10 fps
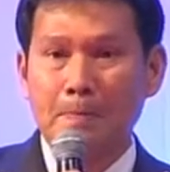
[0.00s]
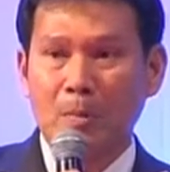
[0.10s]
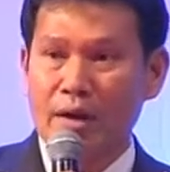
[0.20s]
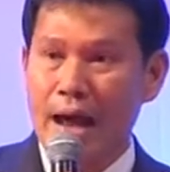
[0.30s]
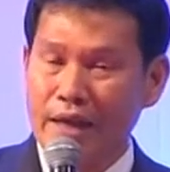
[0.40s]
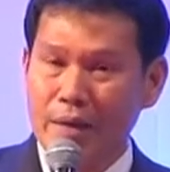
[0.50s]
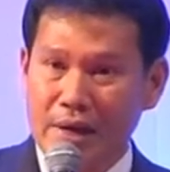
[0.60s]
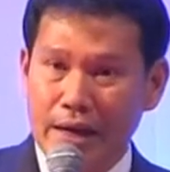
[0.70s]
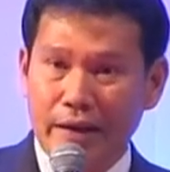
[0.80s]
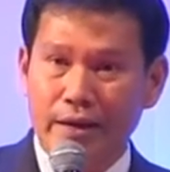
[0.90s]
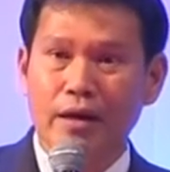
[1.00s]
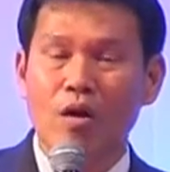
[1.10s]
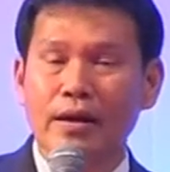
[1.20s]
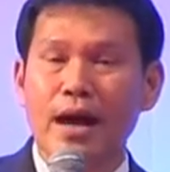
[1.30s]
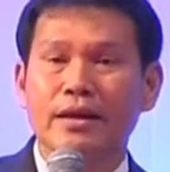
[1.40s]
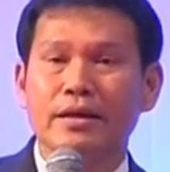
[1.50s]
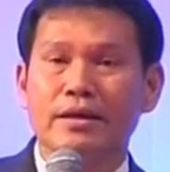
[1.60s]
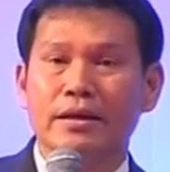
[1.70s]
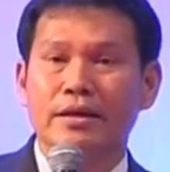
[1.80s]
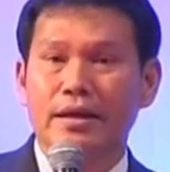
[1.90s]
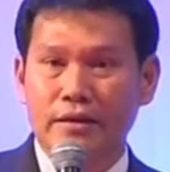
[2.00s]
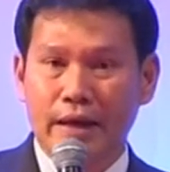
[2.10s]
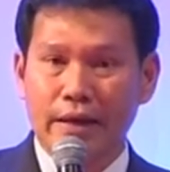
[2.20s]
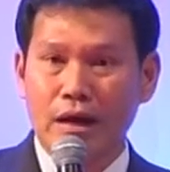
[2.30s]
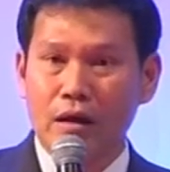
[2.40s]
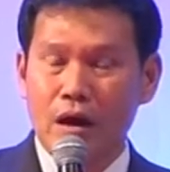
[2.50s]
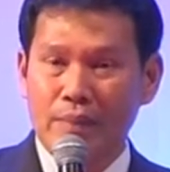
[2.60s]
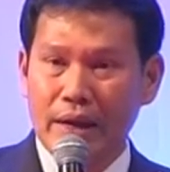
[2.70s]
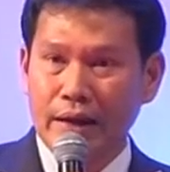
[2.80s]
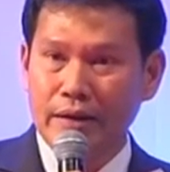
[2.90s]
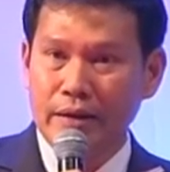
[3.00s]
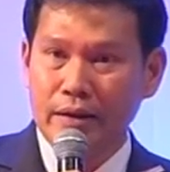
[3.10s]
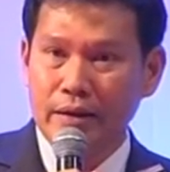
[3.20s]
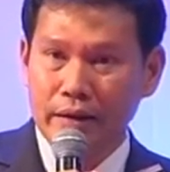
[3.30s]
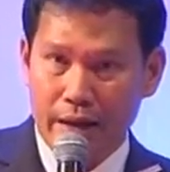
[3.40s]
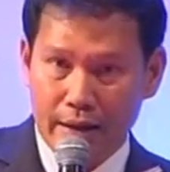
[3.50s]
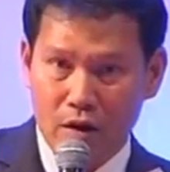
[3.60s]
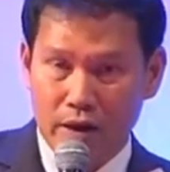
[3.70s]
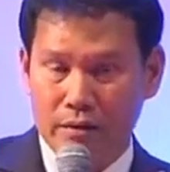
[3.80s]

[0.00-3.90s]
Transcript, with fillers: ก็น่าจะมีอะไรที่ค่อนข้างที่จะชัดเจน แล้วก็มีอะไรที่แน่นอน